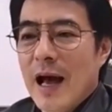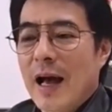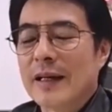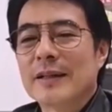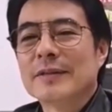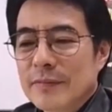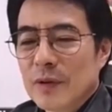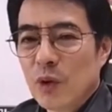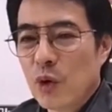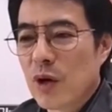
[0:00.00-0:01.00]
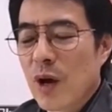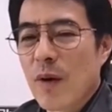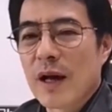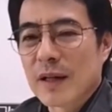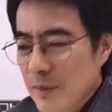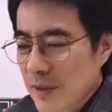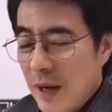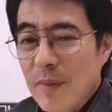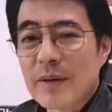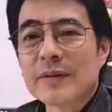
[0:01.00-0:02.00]
ลาดเนี่ยรู้อยู่แล้วว่าถ้าอ
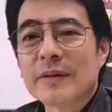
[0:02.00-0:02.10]
ย่างไม่